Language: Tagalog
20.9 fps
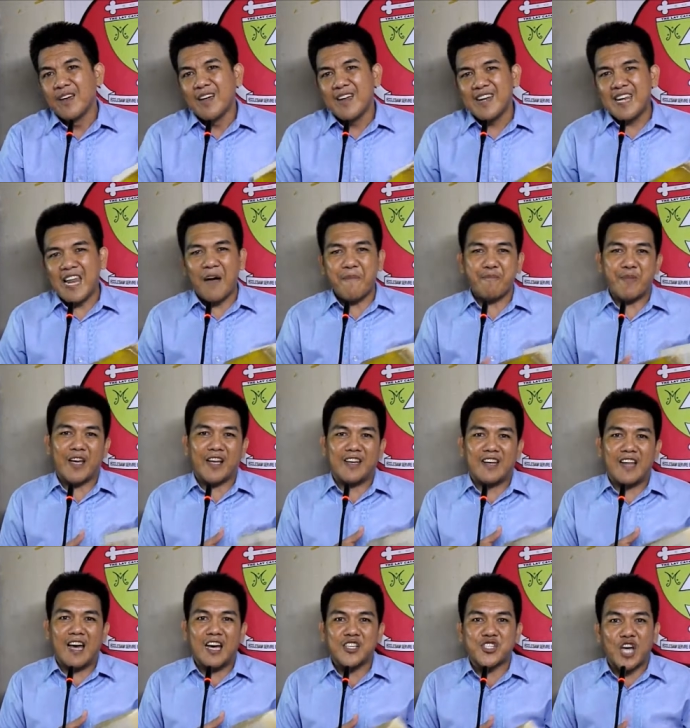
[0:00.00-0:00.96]
Dapig
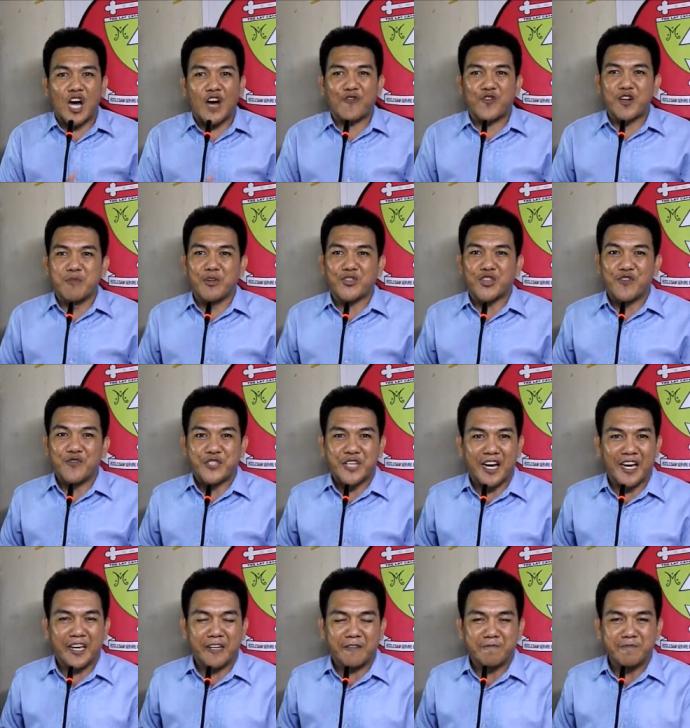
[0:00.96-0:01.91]
na sa affirmative
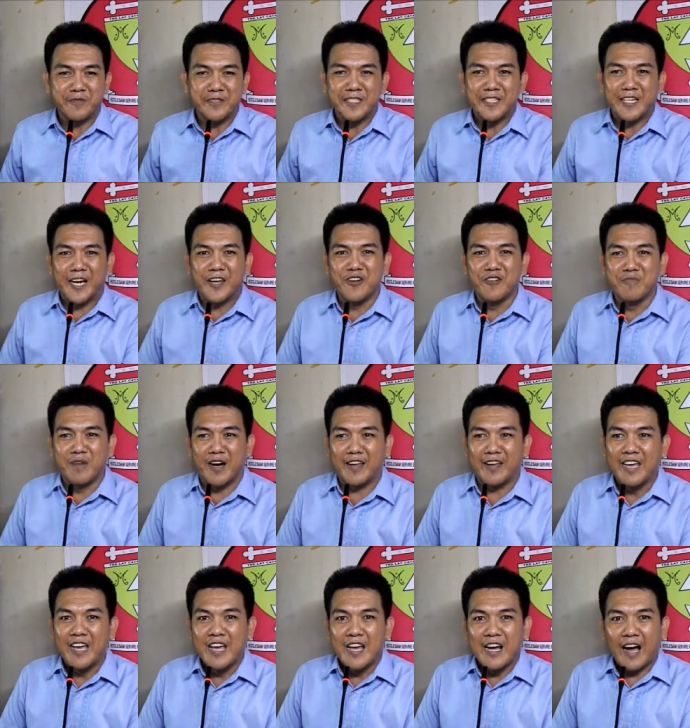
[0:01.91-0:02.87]
side. Nga naman,
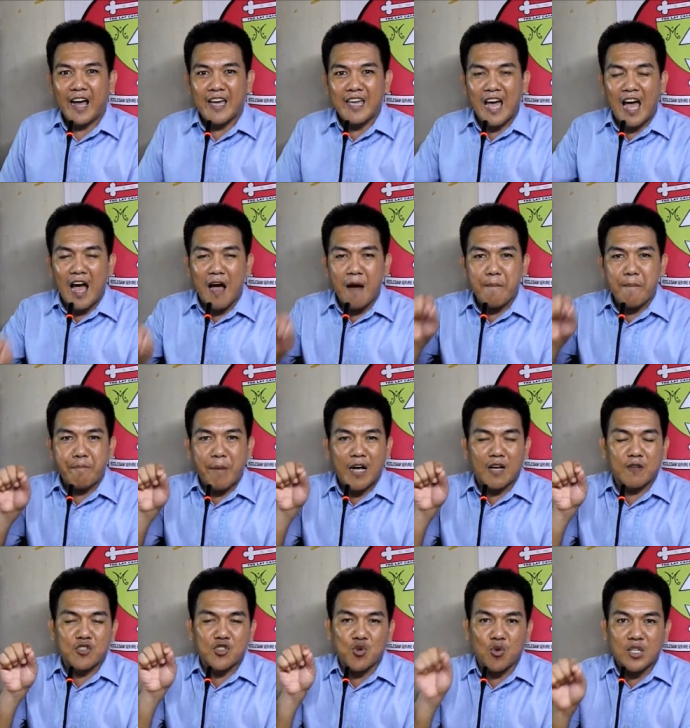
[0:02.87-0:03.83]
kay ang
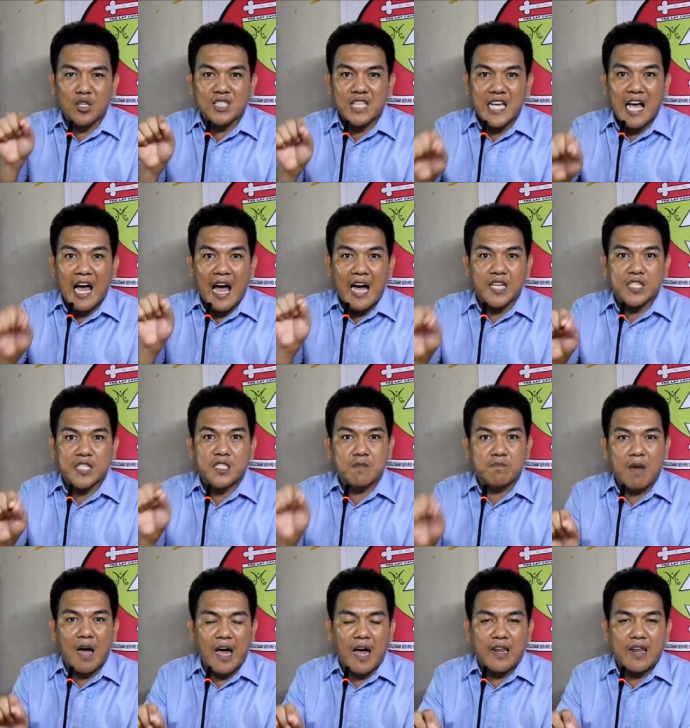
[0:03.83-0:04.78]
pagsulti nga
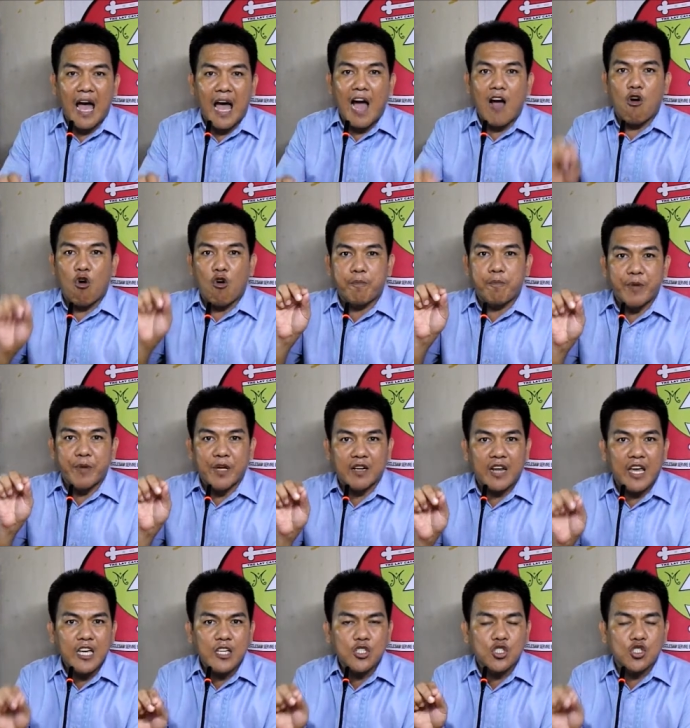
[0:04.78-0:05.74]
asman, ang
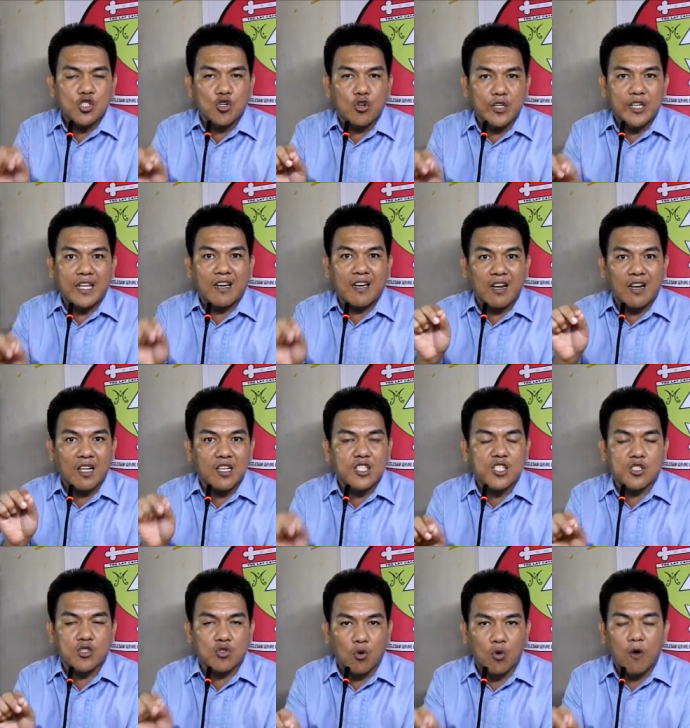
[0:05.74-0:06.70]
operation ni
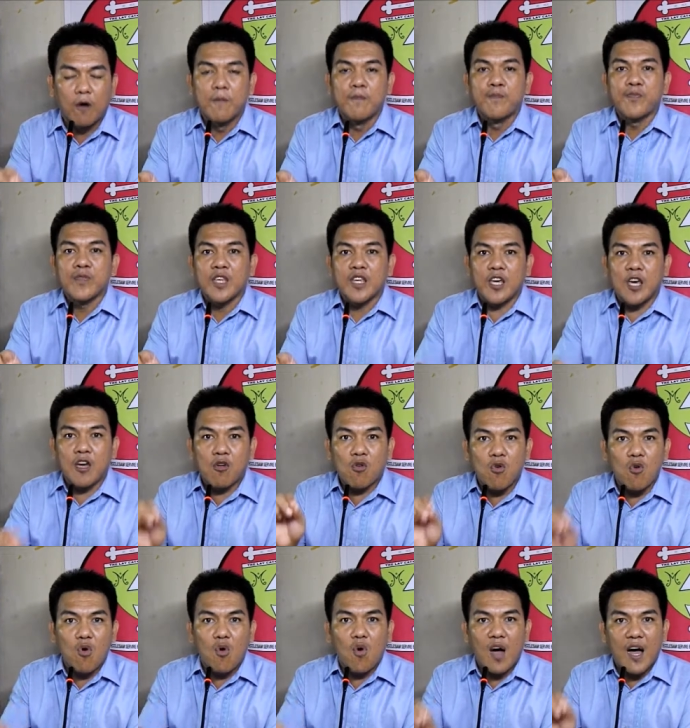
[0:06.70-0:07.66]
Kristo,
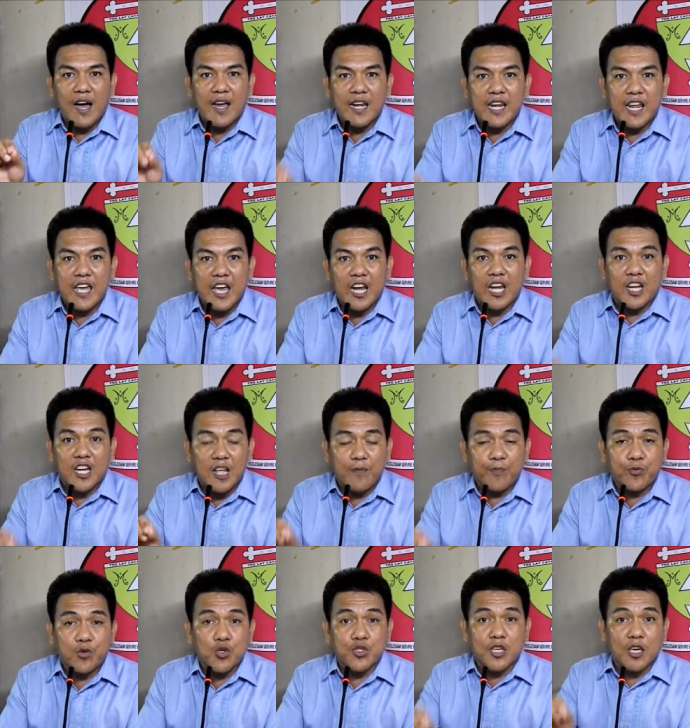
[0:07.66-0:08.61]
gikuha niya
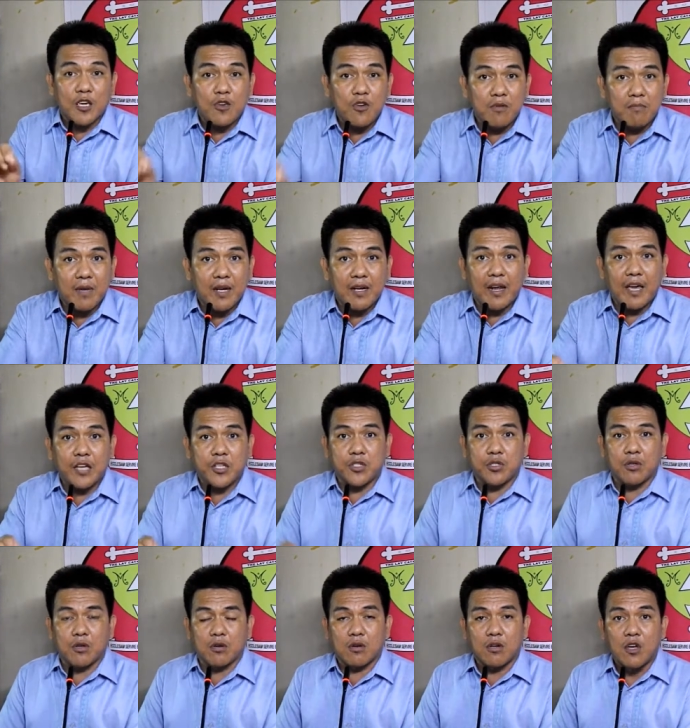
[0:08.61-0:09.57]
dito sa human
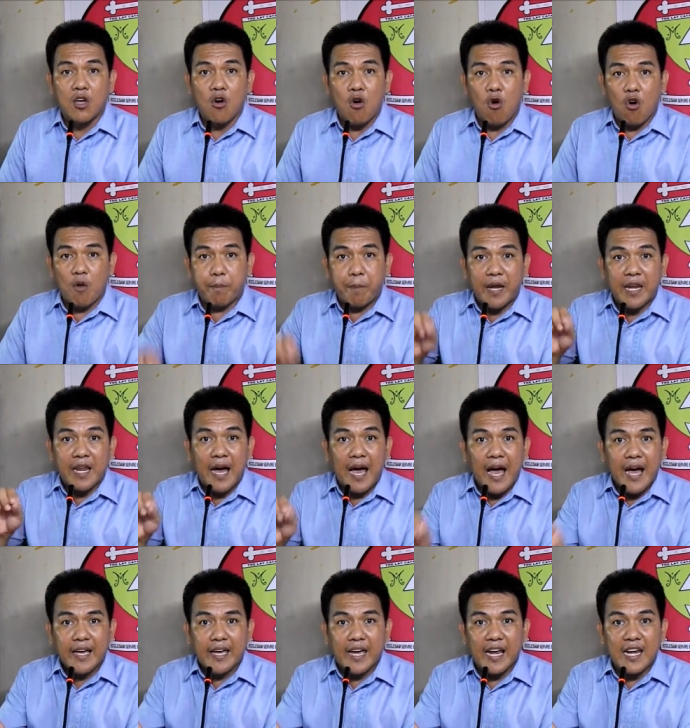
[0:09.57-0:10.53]
nature o
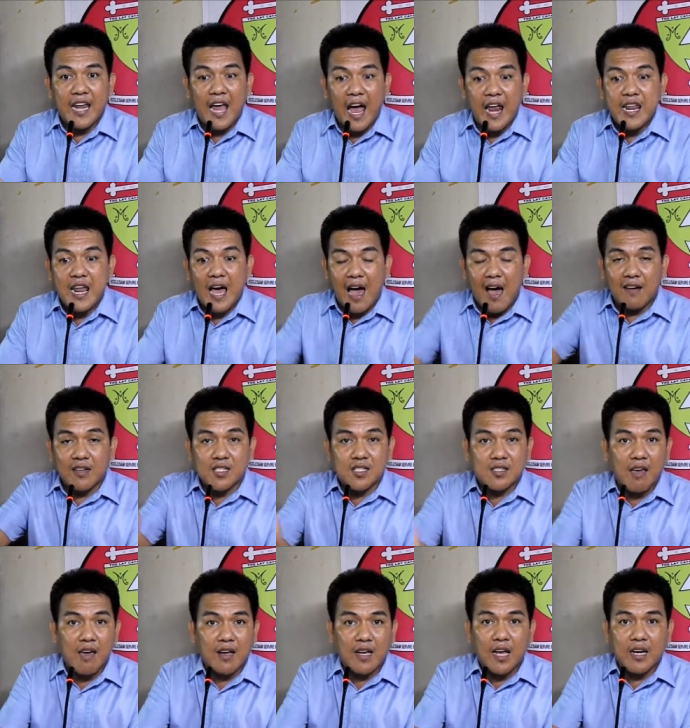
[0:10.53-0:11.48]
pinaagi ni ana ang
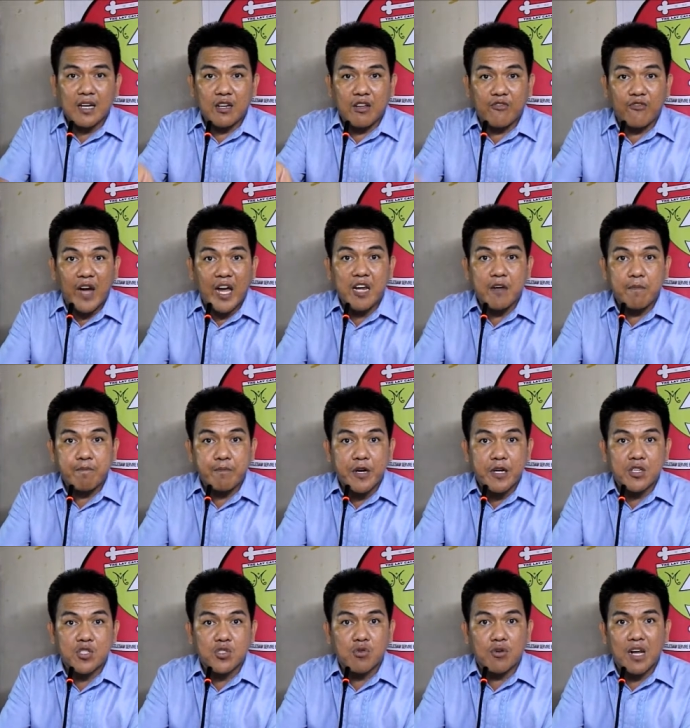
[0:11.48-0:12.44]
second divine
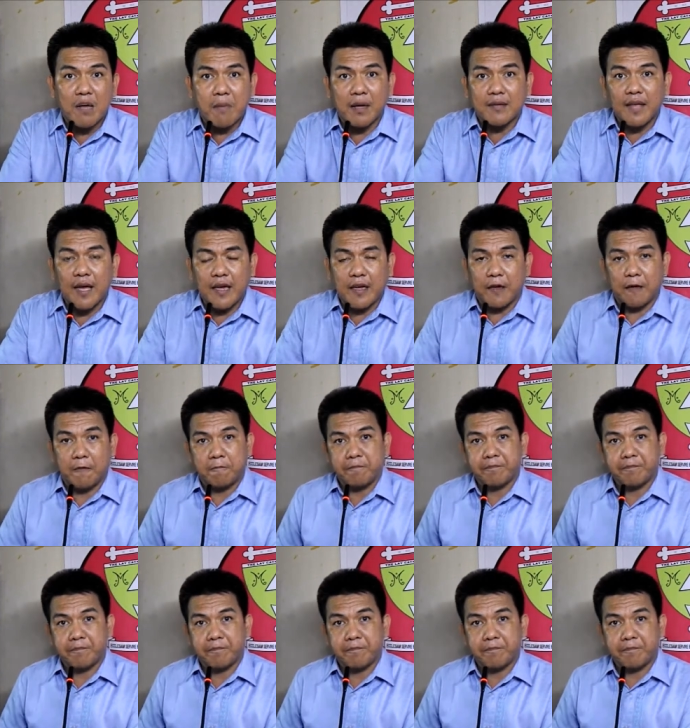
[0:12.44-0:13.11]
person na matay.